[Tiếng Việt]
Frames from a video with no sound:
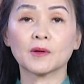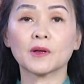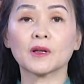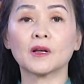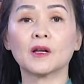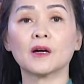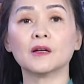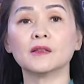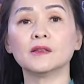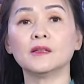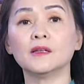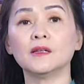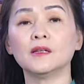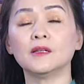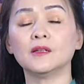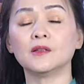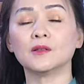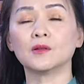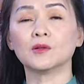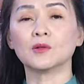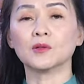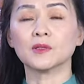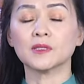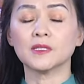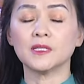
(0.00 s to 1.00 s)
Trong khi đó thì
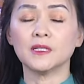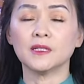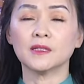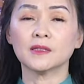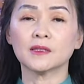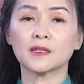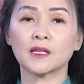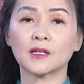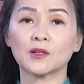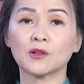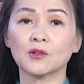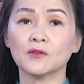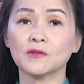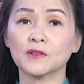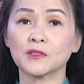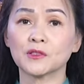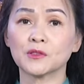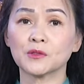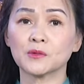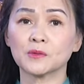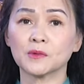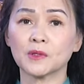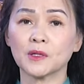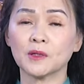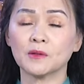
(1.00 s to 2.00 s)
cuộc chiến tại khu vực
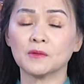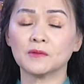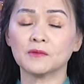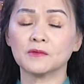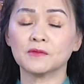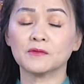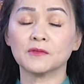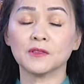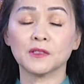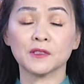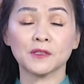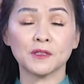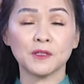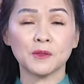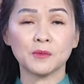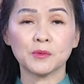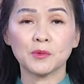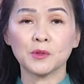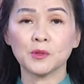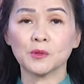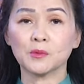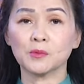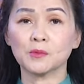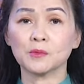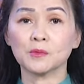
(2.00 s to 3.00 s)
Trung Đông vẫn tiếp
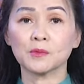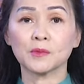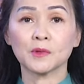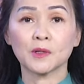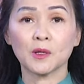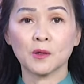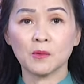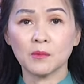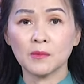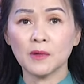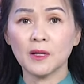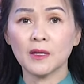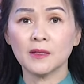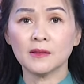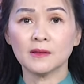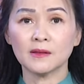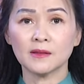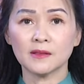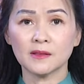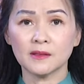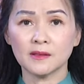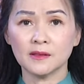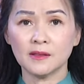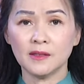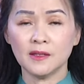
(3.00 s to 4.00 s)
tục nóng lên
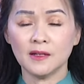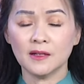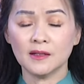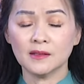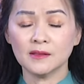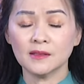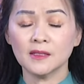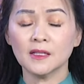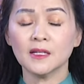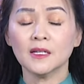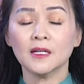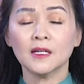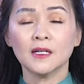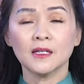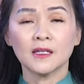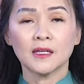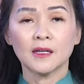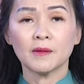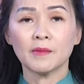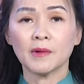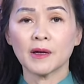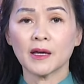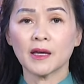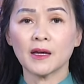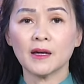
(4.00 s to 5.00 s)
từng giờ
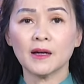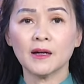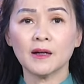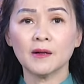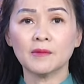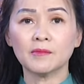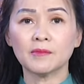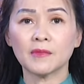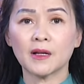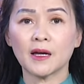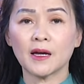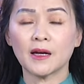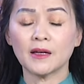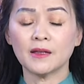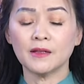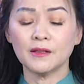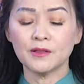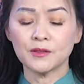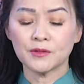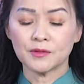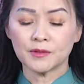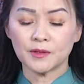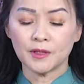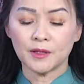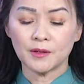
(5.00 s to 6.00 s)
khi mà ngày hôm nay
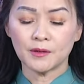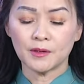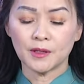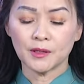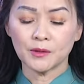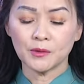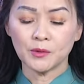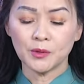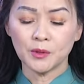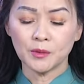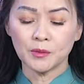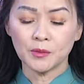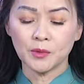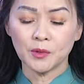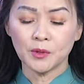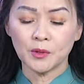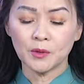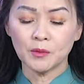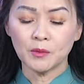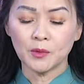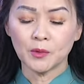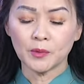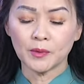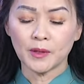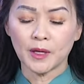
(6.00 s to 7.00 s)
Israel đã tuyên
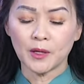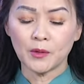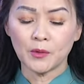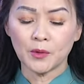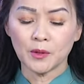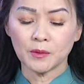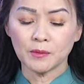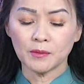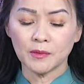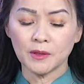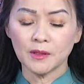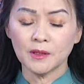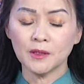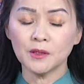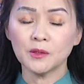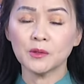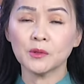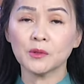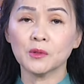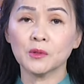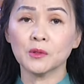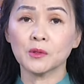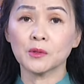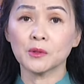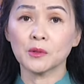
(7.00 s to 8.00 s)
bố một giai đoạn mới
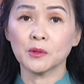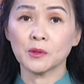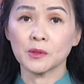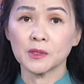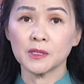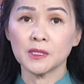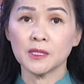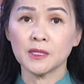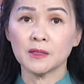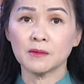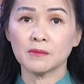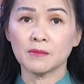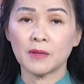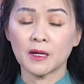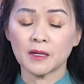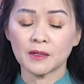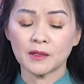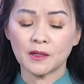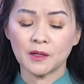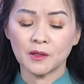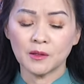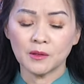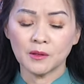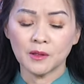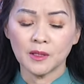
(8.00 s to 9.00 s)
của cuộc chiến bắt
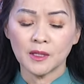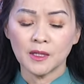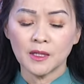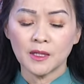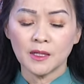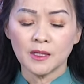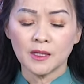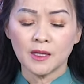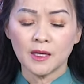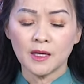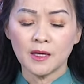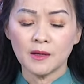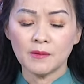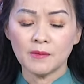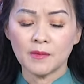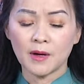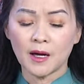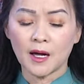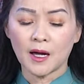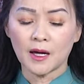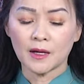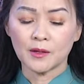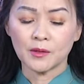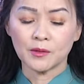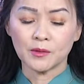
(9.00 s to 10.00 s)
đầu khi
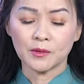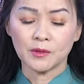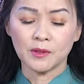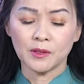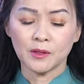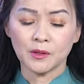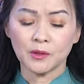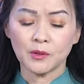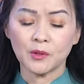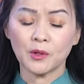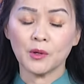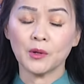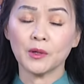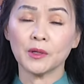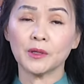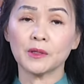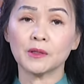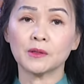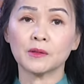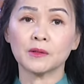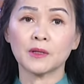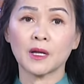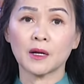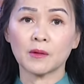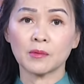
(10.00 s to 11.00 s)
mà những đội
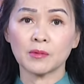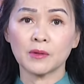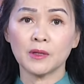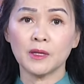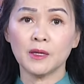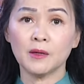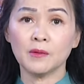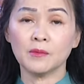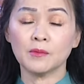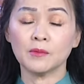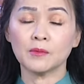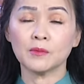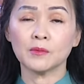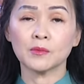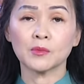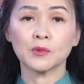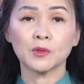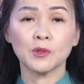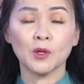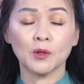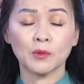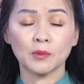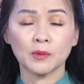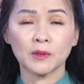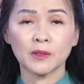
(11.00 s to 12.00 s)
đặc nhiệm
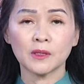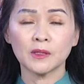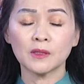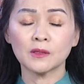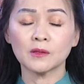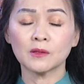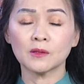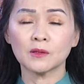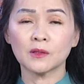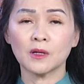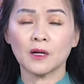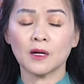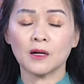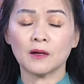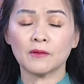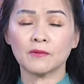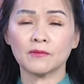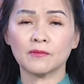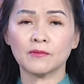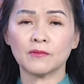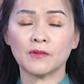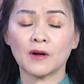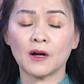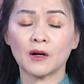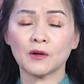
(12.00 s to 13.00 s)
đột kích à,
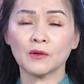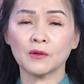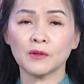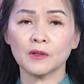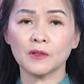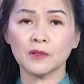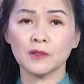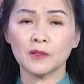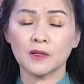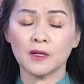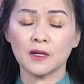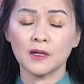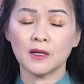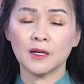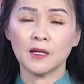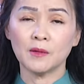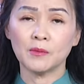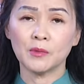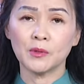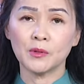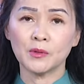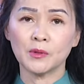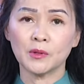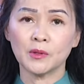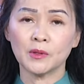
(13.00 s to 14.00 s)
vào à,
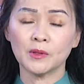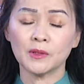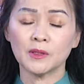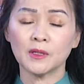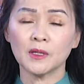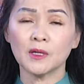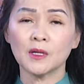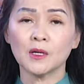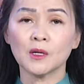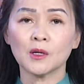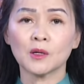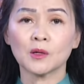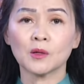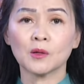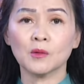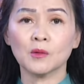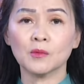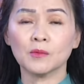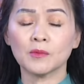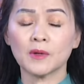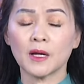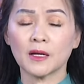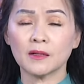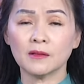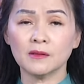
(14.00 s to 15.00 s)
Lebanon
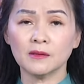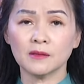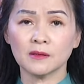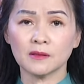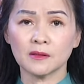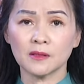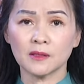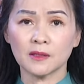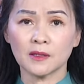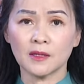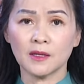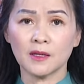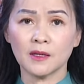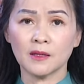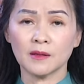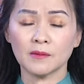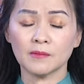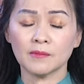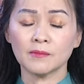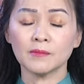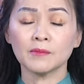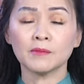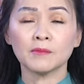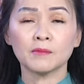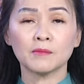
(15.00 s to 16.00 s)
cũng đã được thực hiện.
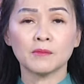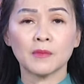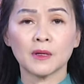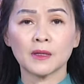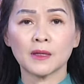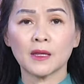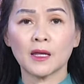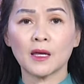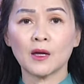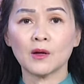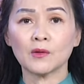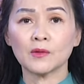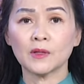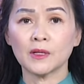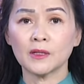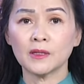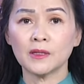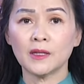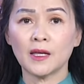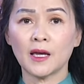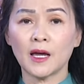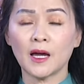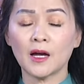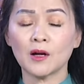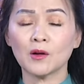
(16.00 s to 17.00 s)
Mà theo
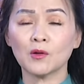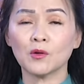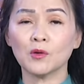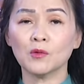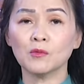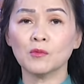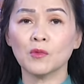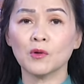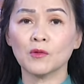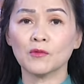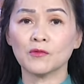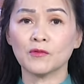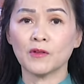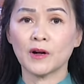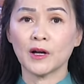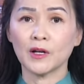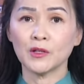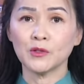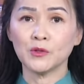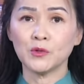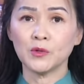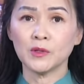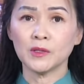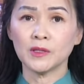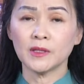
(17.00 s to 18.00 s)
đánh giá của một
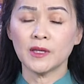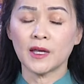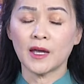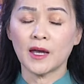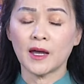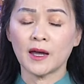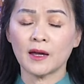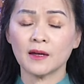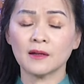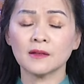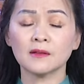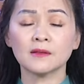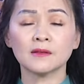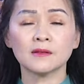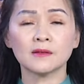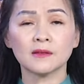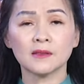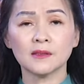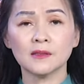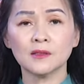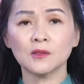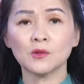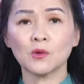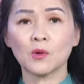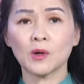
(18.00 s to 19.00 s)
vài chuyên gia
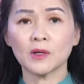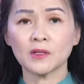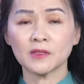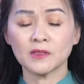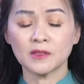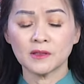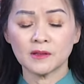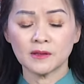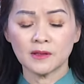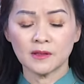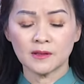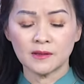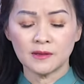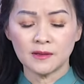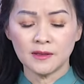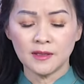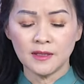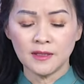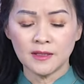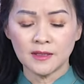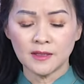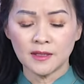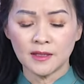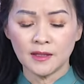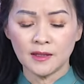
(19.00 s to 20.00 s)
từ Washington
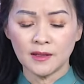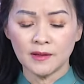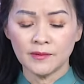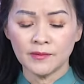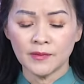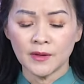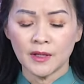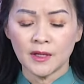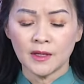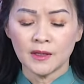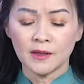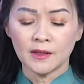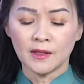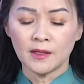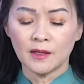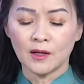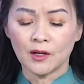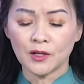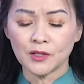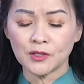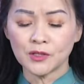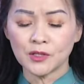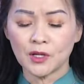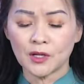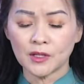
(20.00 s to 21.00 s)
DC thì
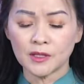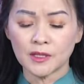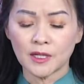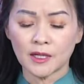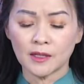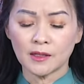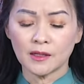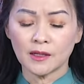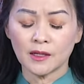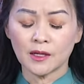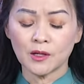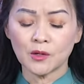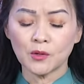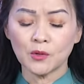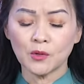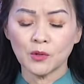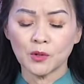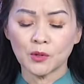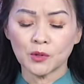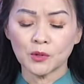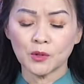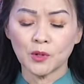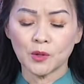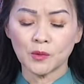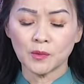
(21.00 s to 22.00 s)
họ cho rằng những cái
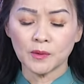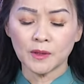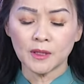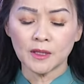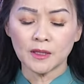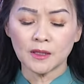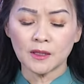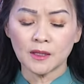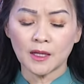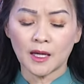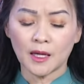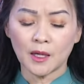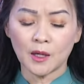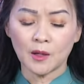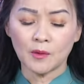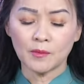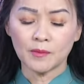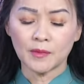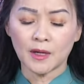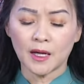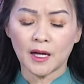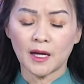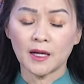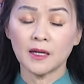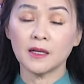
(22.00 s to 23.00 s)
cuộc đột kích ngày
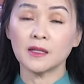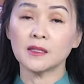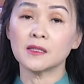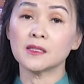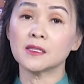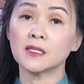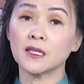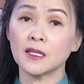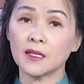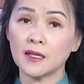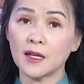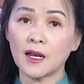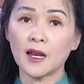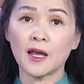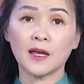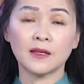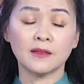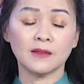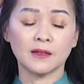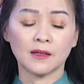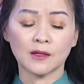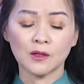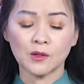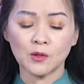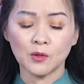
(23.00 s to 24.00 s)
hôm nay chỉ là
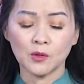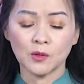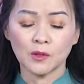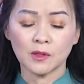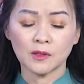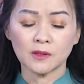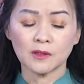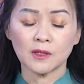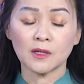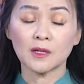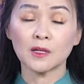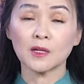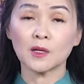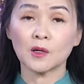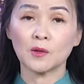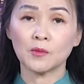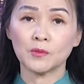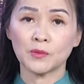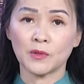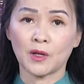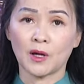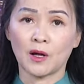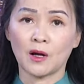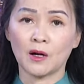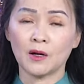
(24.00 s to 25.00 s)
những cuộc tấn
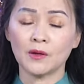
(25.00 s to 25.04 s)
công